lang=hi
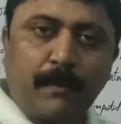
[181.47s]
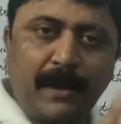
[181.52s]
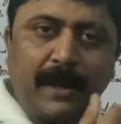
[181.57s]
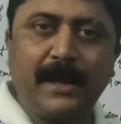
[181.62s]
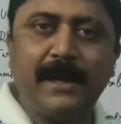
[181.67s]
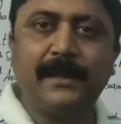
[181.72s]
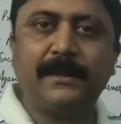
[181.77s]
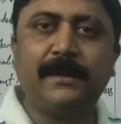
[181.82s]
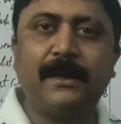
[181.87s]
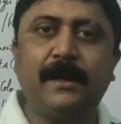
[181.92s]

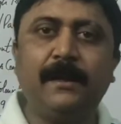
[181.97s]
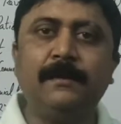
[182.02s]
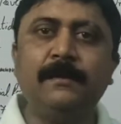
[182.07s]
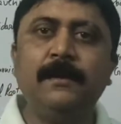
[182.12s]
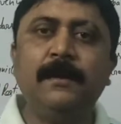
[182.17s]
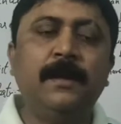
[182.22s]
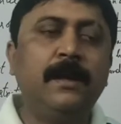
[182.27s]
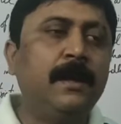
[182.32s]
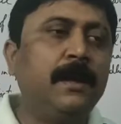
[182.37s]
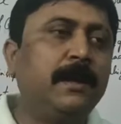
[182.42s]
पढ़ाया था
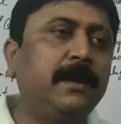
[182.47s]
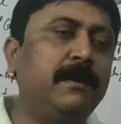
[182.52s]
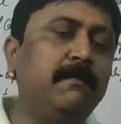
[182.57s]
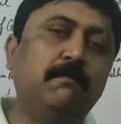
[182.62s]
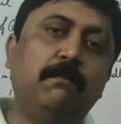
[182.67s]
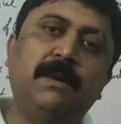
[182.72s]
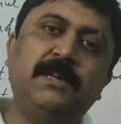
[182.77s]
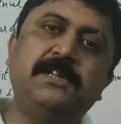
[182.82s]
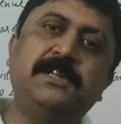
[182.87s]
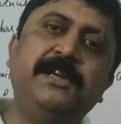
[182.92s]
कि
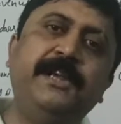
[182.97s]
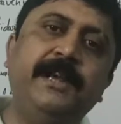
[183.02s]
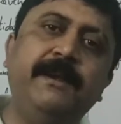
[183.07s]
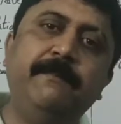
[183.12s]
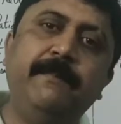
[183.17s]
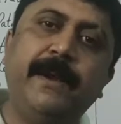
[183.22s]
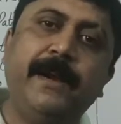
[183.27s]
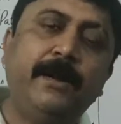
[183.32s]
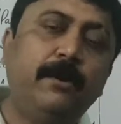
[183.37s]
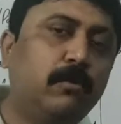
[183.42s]
मशीन
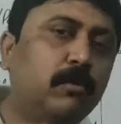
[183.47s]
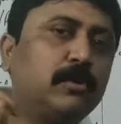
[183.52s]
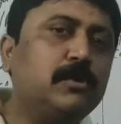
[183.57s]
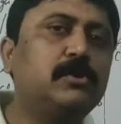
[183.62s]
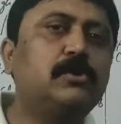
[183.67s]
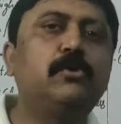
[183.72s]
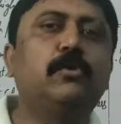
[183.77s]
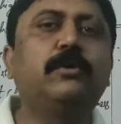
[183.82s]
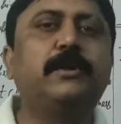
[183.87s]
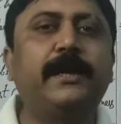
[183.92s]
मेड
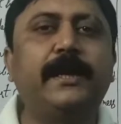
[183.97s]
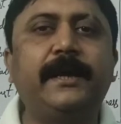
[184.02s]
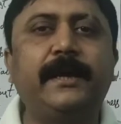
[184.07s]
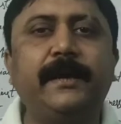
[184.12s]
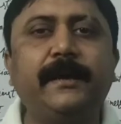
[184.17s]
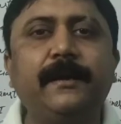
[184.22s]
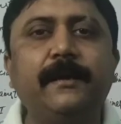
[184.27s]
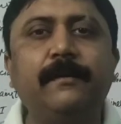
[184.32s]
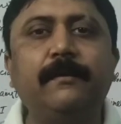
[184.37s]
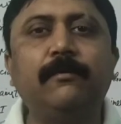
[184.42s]
गुड्स जो थे
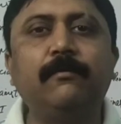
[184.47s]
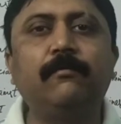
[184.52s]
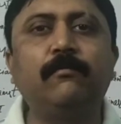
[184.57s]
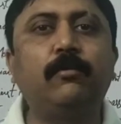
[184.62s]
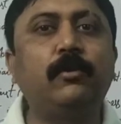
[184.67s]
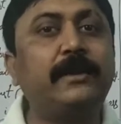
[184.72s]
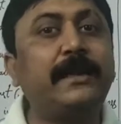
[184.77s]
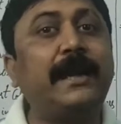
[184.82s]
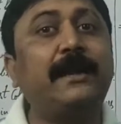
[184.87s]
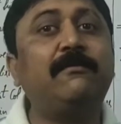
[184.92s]

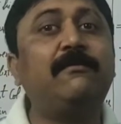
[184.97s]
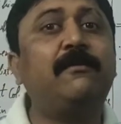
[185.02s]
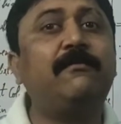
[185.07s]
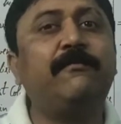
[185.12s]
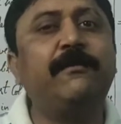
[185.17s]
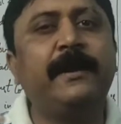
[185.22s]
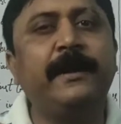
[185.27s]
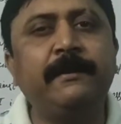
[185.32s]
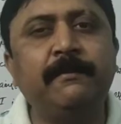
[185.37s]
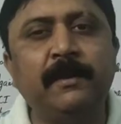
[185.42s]
वो दैट वर
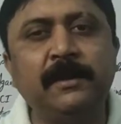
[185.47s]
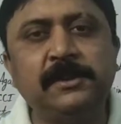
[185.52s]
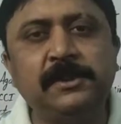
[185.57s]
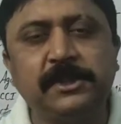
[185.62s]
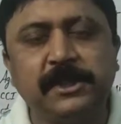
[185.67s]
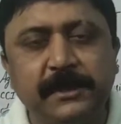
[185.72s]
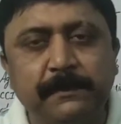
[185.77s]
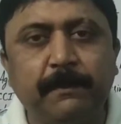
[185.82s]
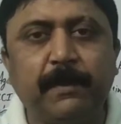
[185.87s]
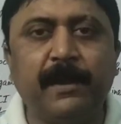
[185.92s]
वेरी मच
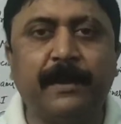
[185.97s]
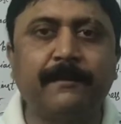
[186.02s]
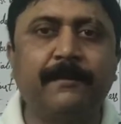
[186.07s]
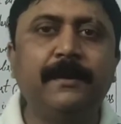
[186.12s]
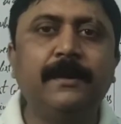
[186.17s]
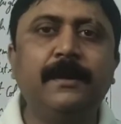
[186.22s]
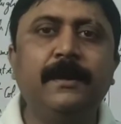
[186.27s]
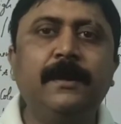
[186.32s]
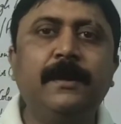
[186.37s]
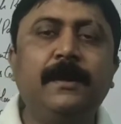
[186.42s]
चीपर
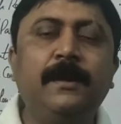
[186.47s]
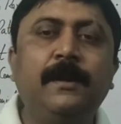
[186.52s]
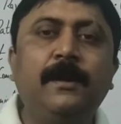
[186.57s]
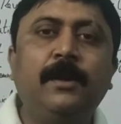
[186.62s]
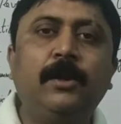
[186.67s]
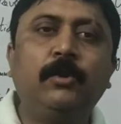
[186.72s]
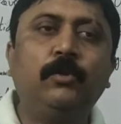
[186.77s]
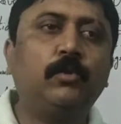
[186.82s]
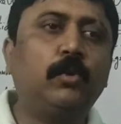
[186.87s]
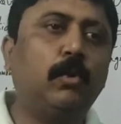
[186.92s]

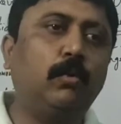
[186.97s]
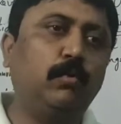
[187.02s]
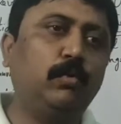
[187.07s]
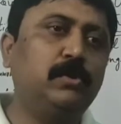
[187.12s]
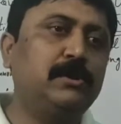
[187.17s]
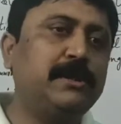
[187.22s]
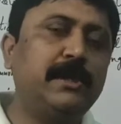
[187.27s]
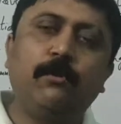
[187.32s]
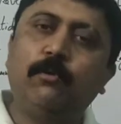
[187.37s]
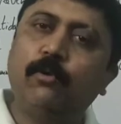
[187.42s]
तो
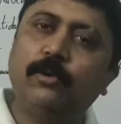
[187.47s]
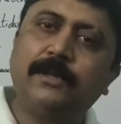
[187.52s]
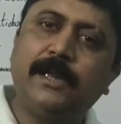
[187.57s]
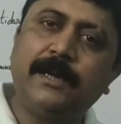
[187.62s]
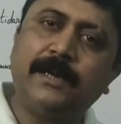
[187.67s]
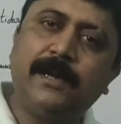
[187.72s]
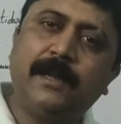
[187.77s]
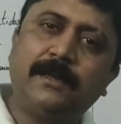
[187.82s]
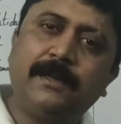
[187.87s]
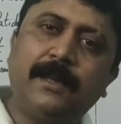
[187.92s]
उससे
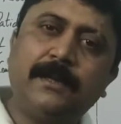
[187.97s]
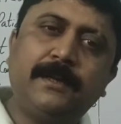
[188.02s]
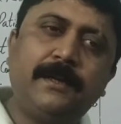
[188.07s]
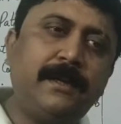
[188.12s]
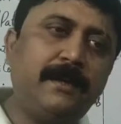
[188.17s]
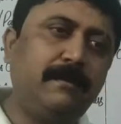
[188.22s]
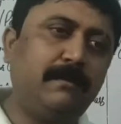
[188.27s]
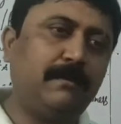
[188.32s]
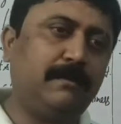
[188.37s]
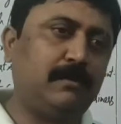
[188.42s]
होता क्या था
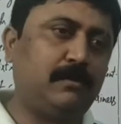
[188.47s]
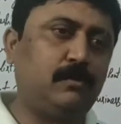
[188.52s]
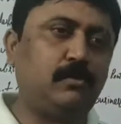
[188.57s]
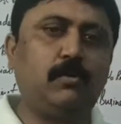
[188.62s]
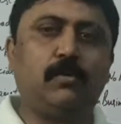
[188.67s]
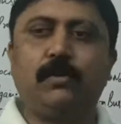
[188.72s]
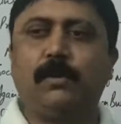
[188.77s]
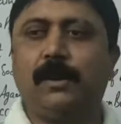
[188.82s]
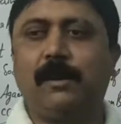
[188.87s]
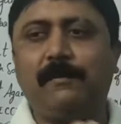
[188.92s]
कि
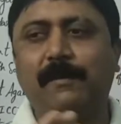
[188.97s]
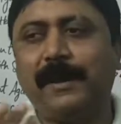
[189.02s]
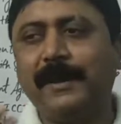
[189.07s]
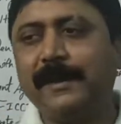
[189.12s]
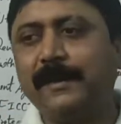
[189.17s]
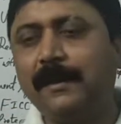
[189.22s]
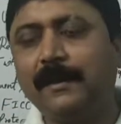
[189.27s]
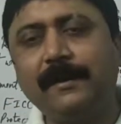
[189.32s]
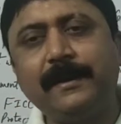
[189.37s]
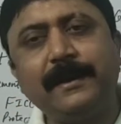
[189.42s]
जो
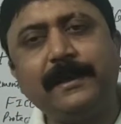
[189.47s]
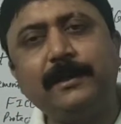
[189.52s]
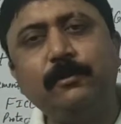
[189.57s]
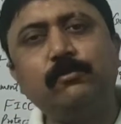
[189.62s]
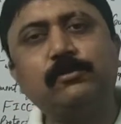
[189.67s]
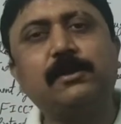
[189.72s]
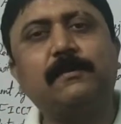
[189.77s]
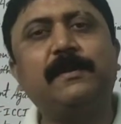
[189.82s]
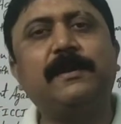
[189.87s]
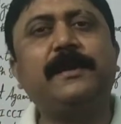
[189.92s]
हमारे कंट्री की
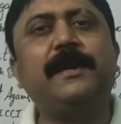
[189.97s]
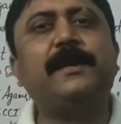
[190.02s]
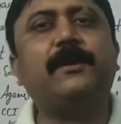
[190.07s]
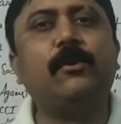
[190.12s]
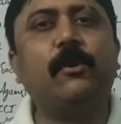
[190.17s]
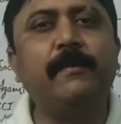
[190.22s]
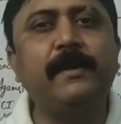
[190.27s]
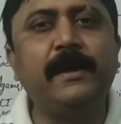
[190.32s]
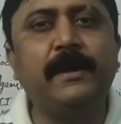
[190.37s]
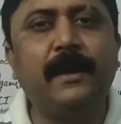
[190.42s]
उस समय की
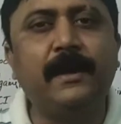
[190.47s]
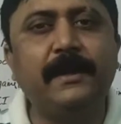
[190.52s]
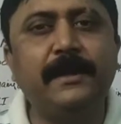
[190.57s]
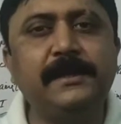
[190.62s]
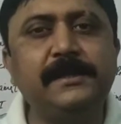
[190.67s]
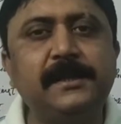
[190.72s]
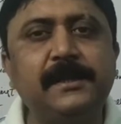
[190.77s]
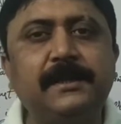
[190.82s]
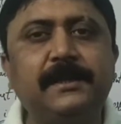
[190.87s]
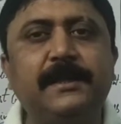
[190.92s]
इकोनॉमिक
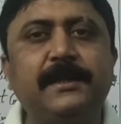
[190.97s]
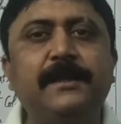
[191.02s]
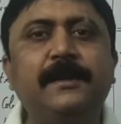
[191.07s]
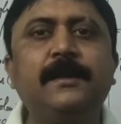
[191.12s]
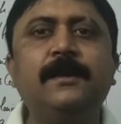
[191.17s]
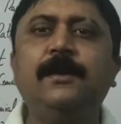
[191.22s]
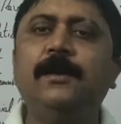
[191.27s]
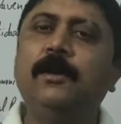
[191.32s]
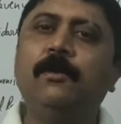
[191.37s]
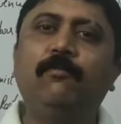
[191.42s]
कंडीशन थी
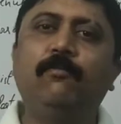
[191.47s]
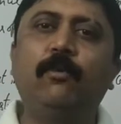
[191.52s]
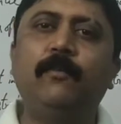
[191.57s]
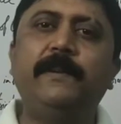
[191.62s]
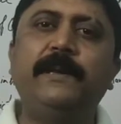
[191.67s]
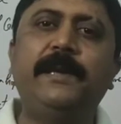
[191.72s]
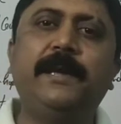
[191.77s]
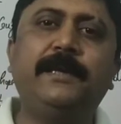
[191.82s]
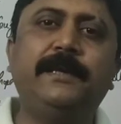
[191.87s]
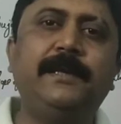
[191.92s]
वो
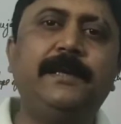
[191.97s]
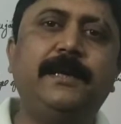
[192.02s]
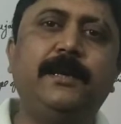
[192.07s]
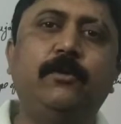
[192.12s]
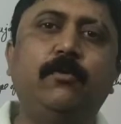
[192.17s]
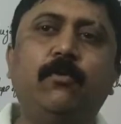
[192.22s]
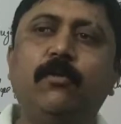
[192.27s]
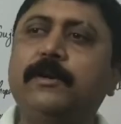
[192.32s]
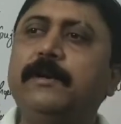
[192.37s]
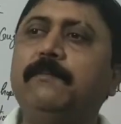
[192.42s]
भी ये थी कि
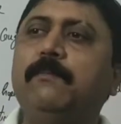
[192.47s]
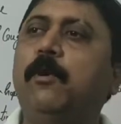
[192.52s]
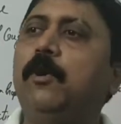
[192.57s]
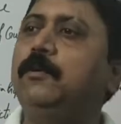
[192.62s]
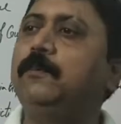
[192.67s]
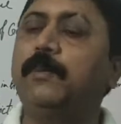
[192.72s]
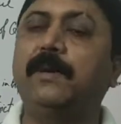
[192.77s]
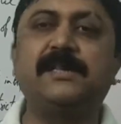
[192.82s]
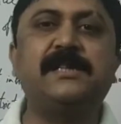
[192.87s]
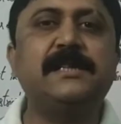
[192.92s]
लोगों की
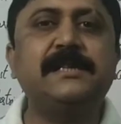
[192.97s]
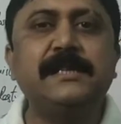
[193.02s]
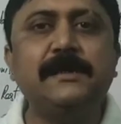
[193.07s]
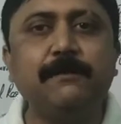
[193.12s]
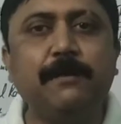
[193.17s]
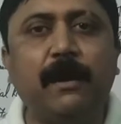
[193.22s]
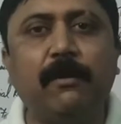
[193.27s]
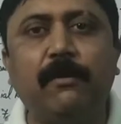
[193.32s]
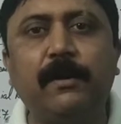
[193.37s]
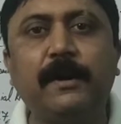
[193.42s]
बहुत
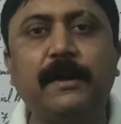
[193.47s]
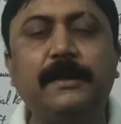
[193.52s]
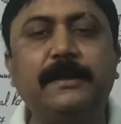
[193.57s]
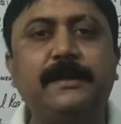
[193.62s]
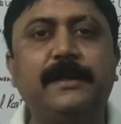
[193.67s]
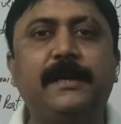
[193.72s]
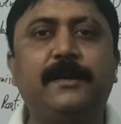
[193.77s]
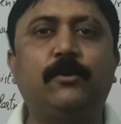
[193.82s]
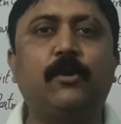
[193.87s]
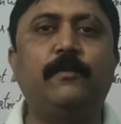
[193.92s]
परचेजिंग पावर नहीं
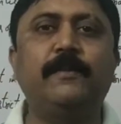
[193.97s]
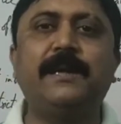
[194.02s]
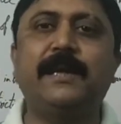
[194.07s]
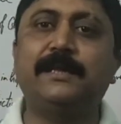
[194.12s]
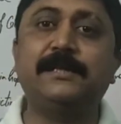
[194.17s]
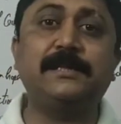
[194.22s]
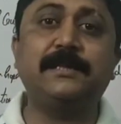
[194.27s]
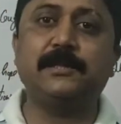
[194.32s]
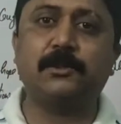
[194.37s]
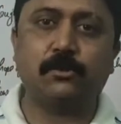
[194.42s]
थी इकोनॉमी
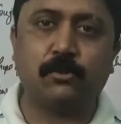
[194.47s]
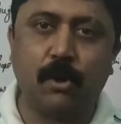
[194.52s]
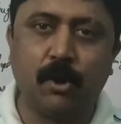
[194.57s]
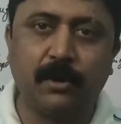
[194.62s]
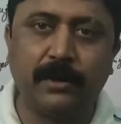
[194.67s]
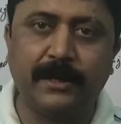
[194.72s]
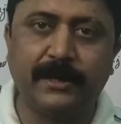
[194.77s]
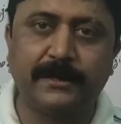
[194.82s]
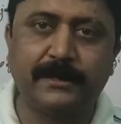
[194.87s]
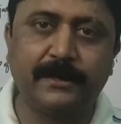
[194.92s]
ऐसी
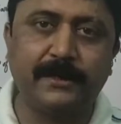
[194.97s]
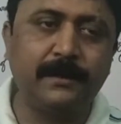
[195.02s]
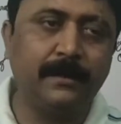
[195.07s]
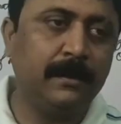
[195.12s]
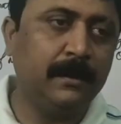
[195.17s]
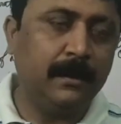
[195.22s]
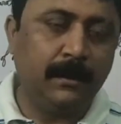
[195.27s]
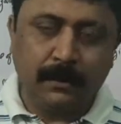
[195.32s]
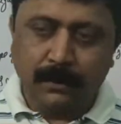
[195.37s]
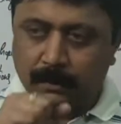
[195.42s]
स्ट्रांग नहीं
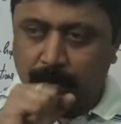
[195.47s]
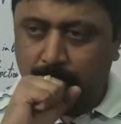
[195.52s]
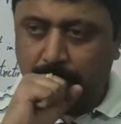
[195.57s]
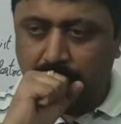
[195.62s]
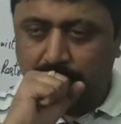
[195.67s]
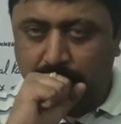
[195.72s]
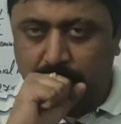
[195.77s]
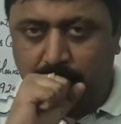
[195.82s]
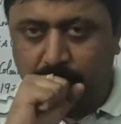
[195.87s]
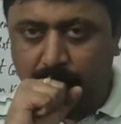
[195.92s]

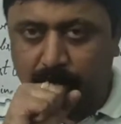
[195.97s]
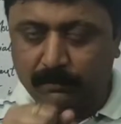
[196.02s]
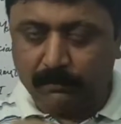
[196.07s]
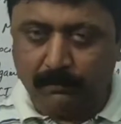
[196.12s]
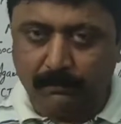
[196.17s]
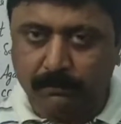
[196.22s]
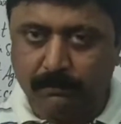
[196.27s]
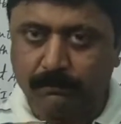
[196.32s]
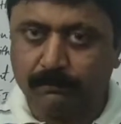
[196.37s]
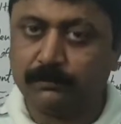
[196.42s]

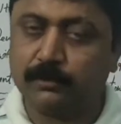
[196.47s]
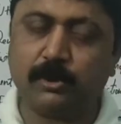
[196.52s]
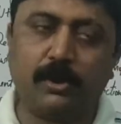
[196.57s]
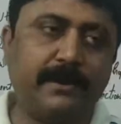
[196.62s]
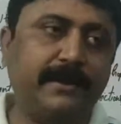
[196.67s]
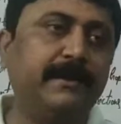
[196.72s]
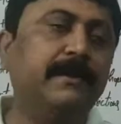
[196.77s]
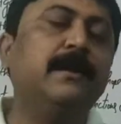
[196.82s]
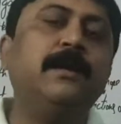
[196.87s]
थी सॉरी